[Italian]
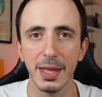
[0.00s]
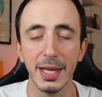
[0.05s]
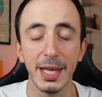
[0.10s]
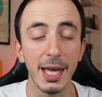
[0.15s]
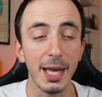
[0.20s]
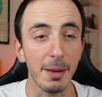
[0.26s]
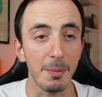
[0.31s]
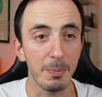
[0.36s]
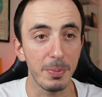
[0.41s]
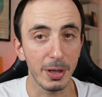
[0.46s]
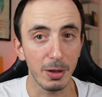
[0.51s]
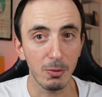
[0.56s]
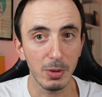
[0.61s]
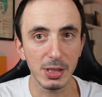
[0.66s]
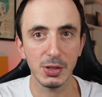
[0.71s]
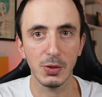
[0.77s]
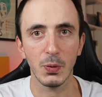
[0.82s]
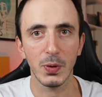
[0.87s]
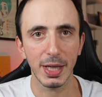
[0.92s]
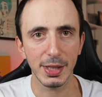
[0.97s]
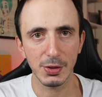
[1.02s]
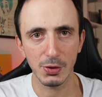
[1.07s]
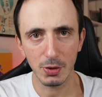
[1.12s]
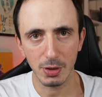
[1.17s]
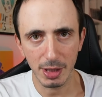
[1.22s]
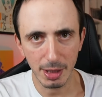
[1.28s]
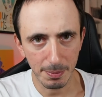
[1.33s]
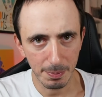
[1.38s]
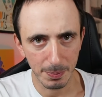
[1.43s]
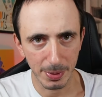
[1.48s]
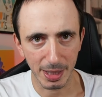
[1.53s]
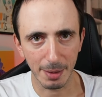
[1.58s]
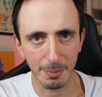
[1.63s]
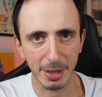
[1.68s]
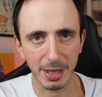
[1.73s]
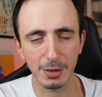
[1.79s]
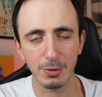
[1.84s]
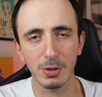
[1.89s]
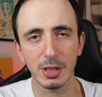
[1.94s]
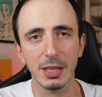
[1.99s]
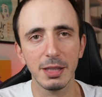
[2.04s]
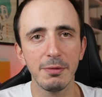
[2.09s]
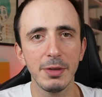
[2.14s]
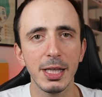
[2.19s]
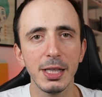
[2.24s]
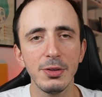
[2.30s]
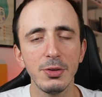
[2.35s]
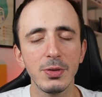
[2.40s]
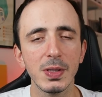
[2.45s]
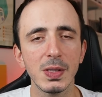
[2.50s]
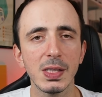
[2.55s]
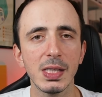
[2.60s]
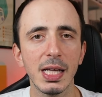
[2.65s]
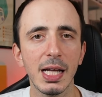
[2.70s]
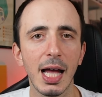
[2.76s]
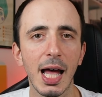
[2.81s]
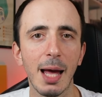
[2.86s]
che per questa occasione, per la maratona di Vilnius,